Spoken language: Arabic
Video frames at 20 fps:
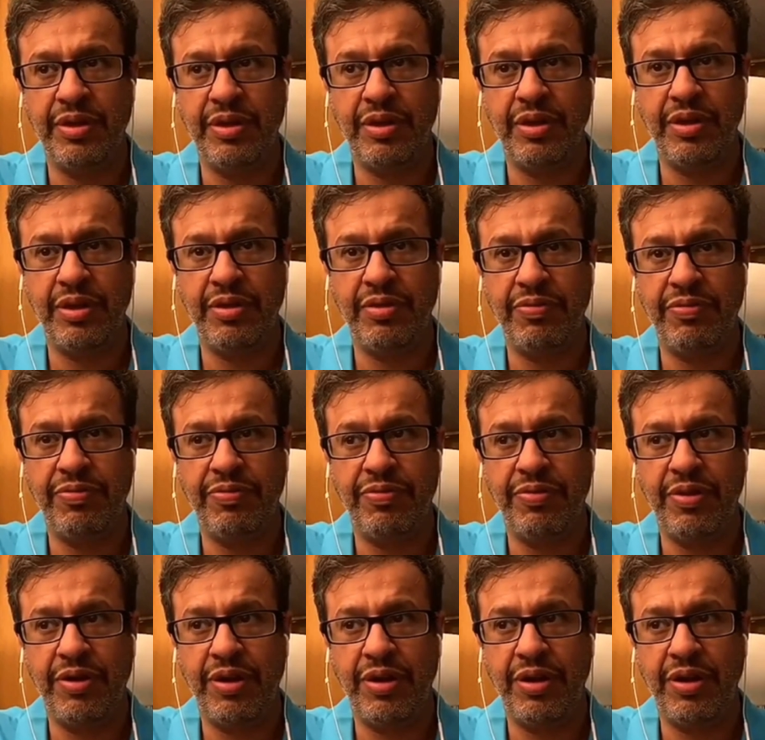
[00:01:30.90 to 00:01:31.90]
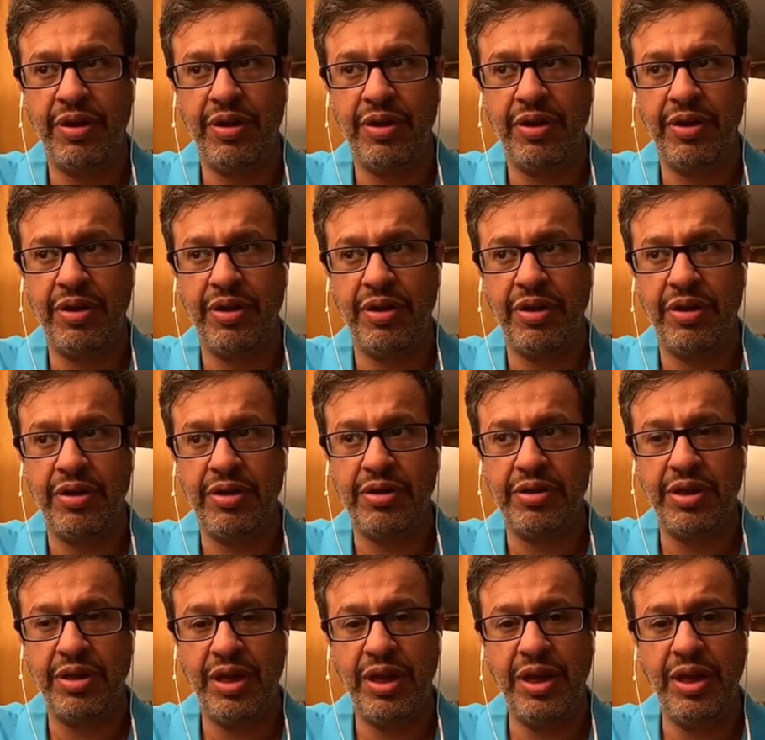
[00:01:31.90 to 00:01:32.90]
آه،
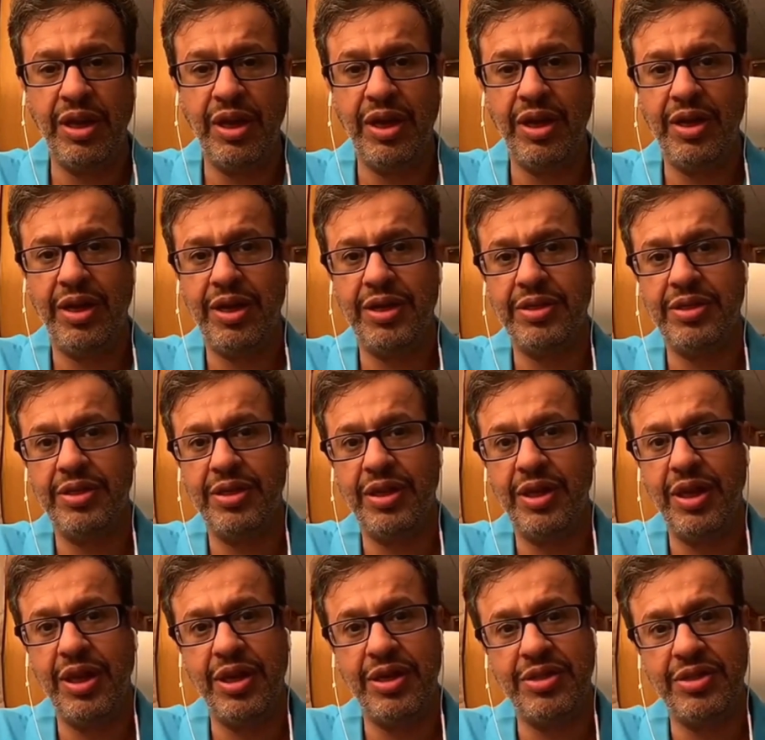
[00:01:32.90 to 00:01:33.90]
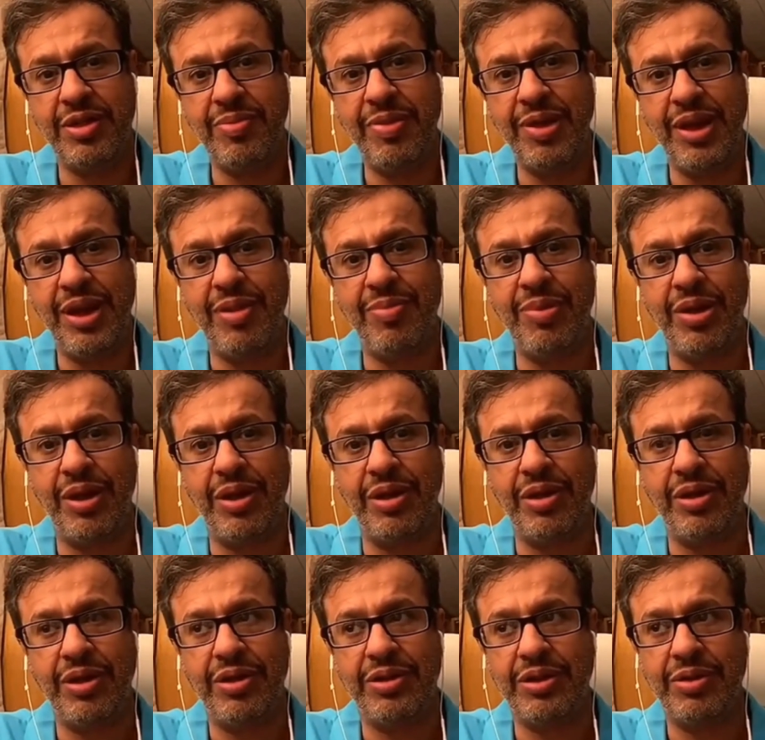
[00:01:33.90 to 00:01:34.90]
فشريك الحياه غير زميل عمل،
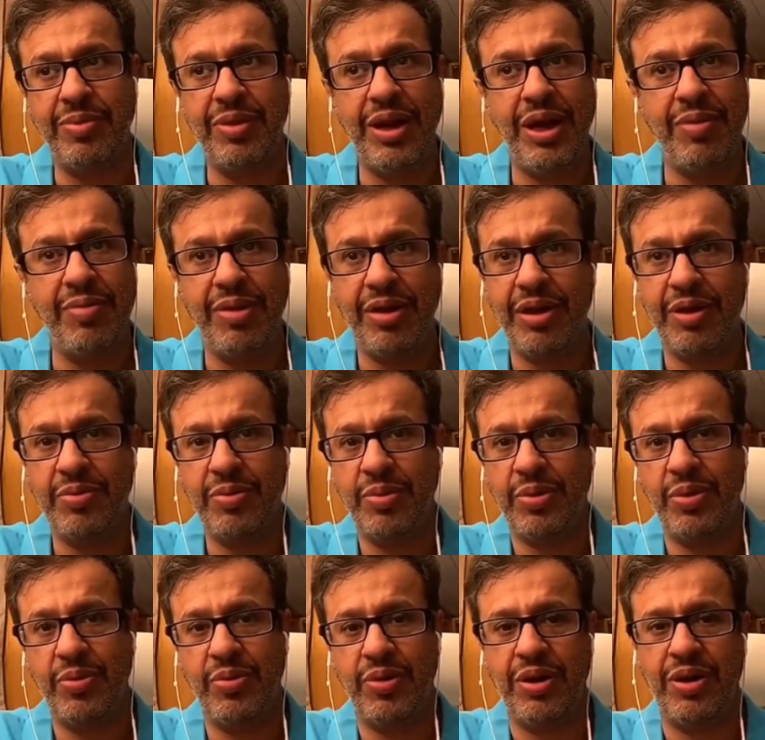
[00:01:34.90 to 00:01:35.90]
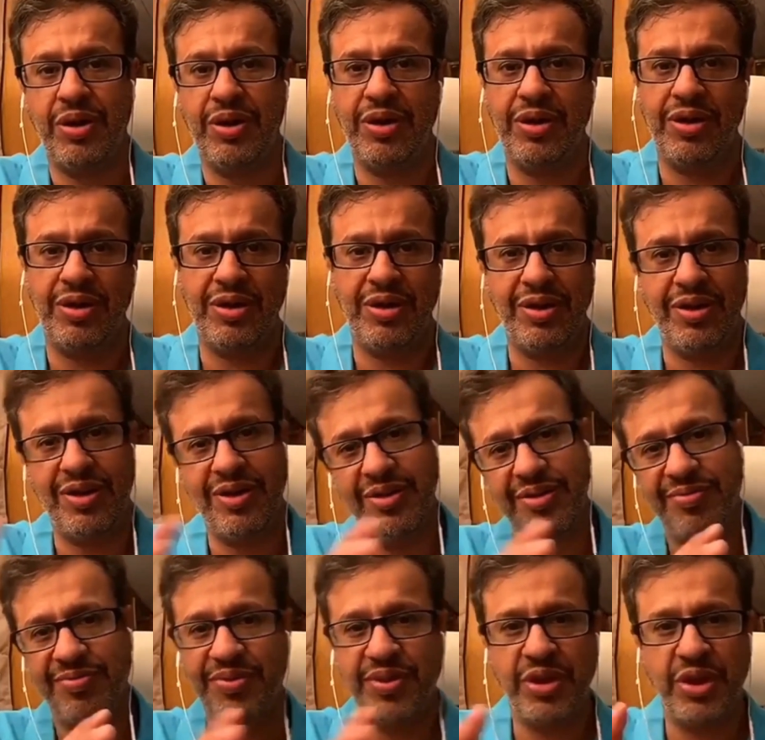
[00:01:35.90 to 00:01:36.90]
زميل العمل انا ممكن والله آه،
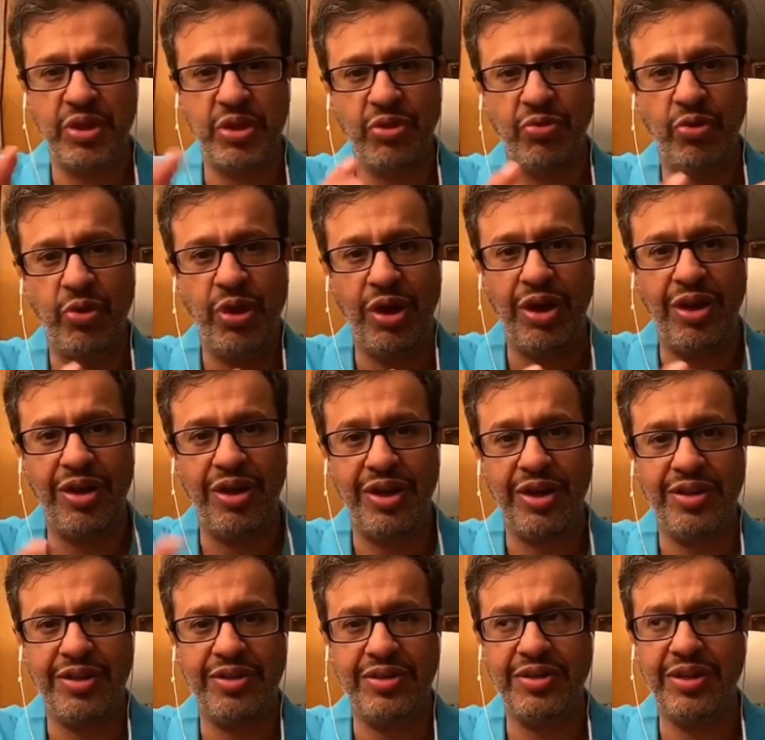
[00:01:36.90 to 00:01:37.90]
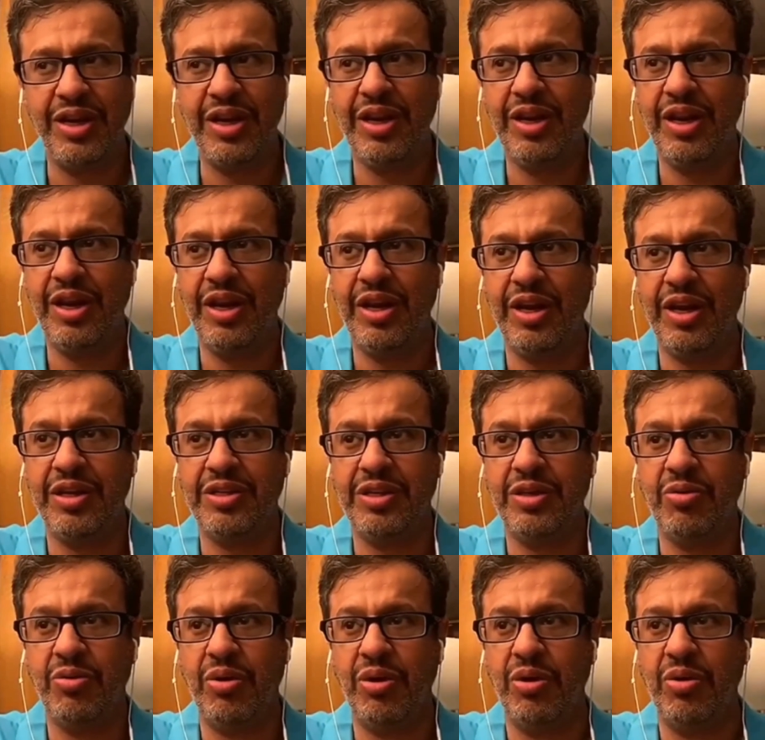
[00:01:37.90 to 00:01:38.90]
اشوف له حل، لكن شريك الحياه
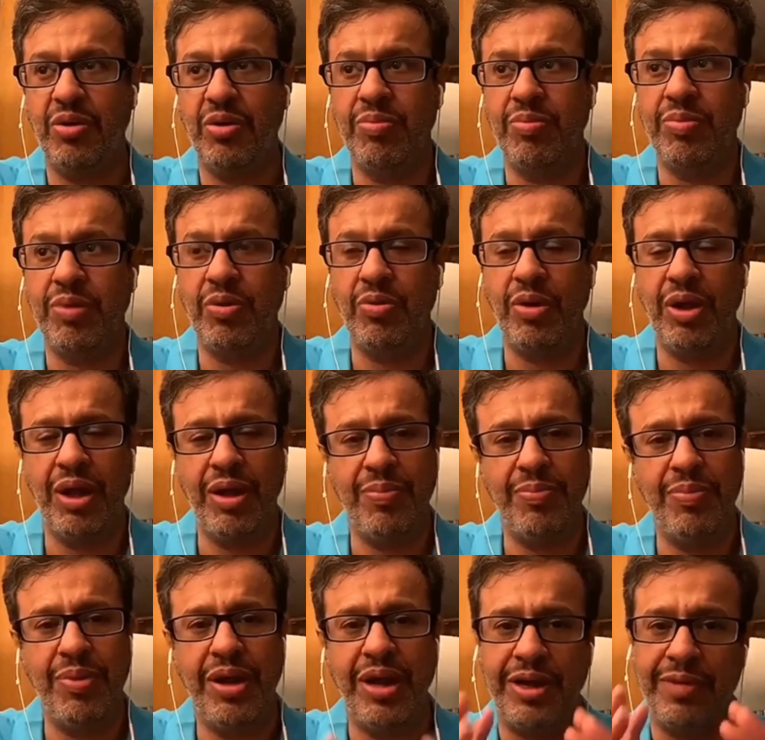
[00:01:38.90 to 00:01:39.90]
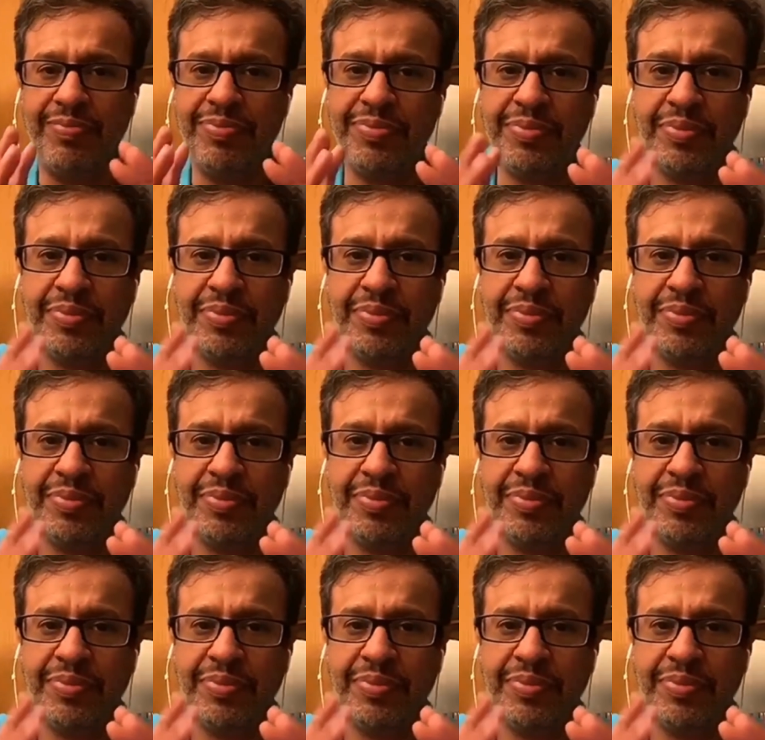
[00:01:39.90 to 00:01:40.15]
او الام او الاب لا.